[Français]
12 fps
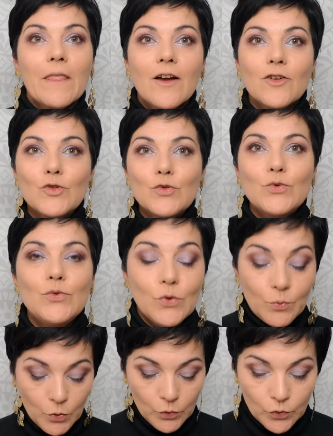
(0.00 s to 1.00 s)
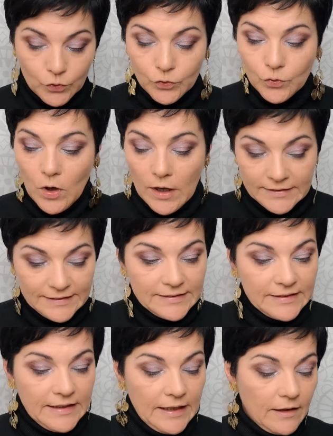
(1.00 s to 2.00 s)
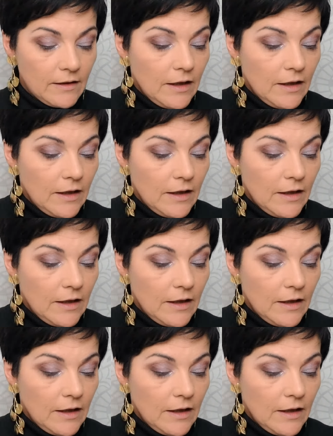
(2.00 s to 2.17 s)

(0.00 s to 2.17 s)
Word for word: en dessous de mon sourcil.